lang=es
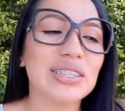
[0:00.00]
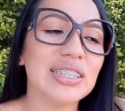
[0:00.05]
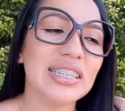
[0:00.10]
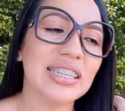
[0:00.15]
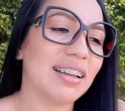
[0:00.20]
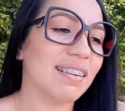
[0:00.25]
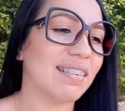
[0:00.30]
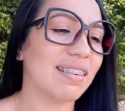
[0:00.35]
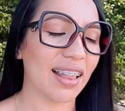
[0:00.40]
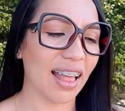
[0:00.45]
Sí,
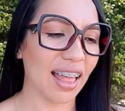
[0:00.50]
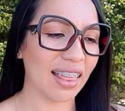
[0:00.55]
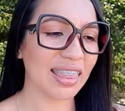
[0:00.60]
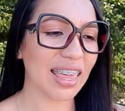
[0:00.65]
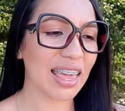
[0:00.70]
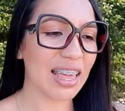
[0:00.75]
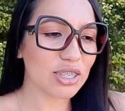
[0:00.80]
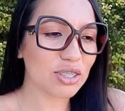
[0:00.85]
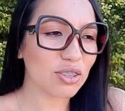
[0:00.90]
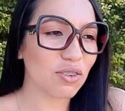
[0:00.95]
de verdad
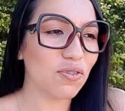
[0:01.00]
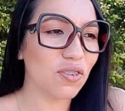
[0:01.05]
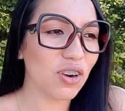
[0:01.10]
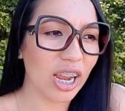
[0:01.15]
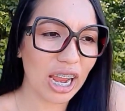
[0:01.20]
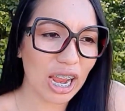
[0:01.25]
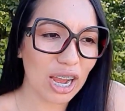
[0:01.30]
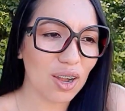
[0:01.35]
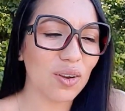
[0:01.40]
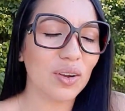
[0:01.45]
que eso
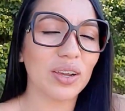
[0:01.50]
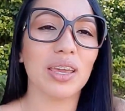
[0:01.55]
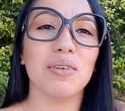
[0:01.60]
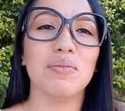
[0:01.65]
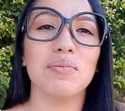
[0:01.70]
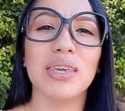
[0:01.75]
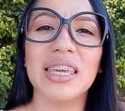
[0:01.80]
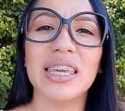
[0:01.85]
fue lo que me